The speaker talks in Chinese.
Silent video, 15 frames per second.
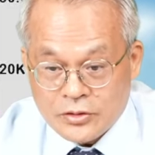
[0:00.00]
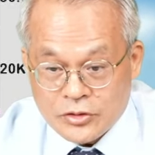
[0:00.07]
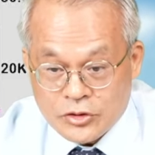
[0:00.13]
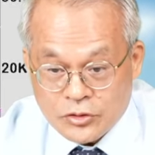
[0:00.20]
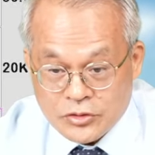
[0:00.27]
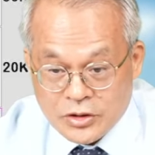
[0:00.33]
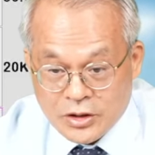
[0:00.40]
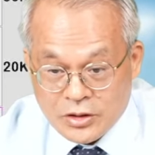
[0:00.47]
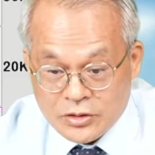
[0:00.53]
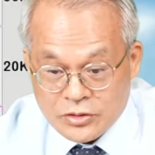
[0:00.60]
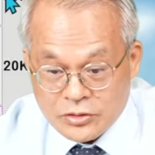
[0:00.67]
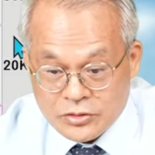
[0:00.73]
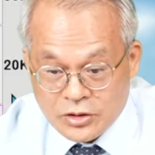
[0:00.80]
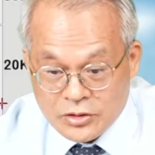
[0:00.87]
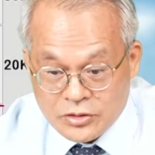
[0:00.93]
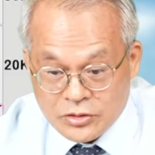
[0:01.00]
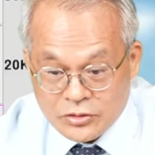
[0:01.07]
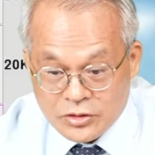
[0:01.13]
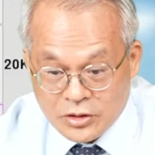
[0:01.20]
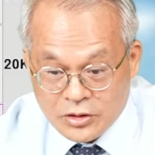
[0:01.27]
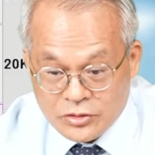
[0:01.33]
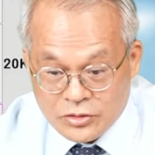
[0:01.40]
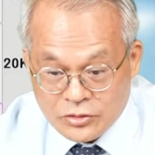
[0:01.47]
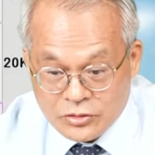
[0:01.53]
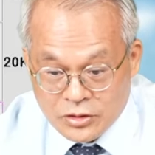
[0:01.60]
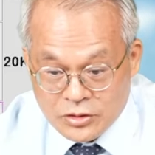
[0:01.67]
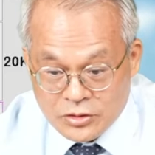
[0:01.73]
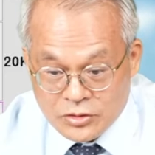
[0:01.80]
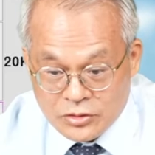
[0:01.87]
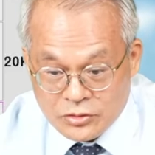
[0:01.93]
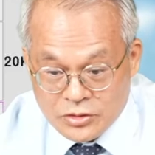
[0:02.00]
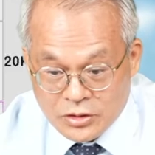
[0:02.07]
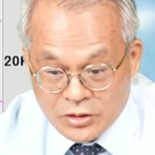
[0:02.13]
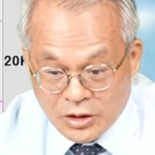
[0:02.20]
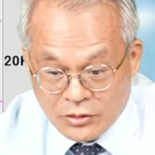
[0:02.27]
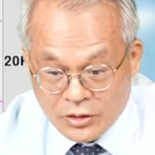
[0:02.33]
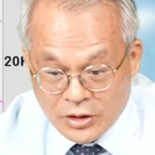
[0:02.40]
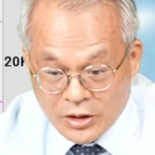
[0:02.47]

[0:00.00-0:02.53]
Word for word: 修正、修正、修正、修正、修正到